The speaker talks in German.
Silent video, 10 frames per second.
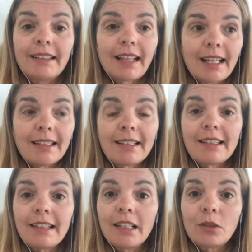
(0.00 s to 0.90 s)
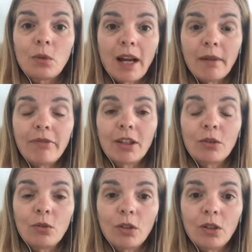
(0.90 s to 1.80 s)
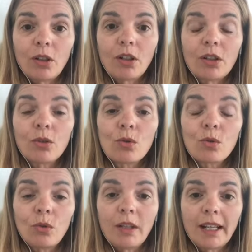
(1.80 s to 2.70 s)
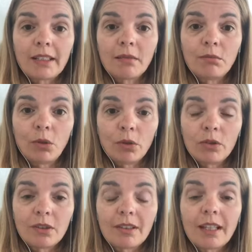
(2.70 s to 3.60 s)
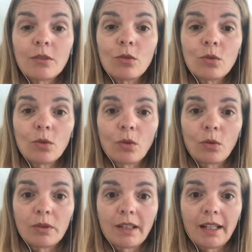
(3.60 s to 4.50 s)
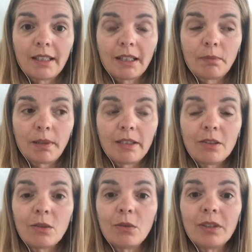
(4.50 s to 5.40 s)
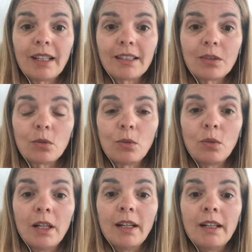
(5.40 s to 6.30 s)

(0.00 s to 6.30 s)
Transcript: dass du einfach nur noch zulassen musst, dass du so großartig bist und dass du